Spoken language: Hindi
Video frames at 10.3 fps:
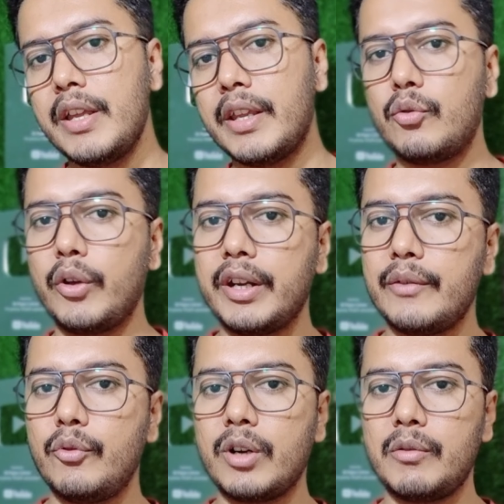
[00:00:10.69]
कि
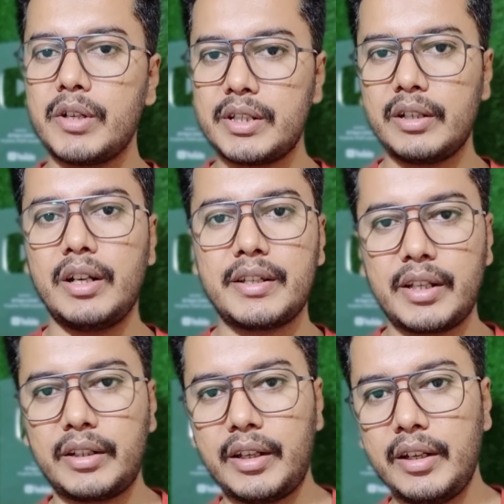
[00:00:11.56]
24 फोर आवर्स तक लग
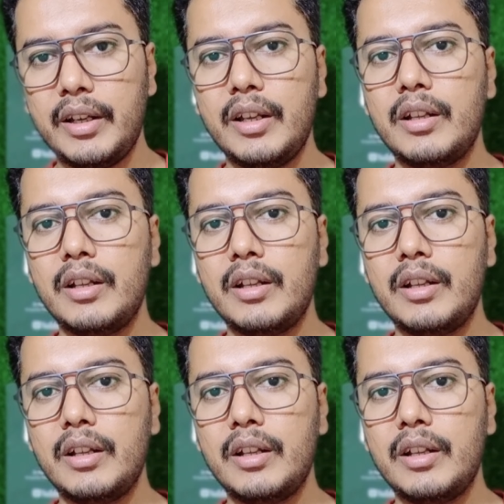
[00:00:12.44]
सकता है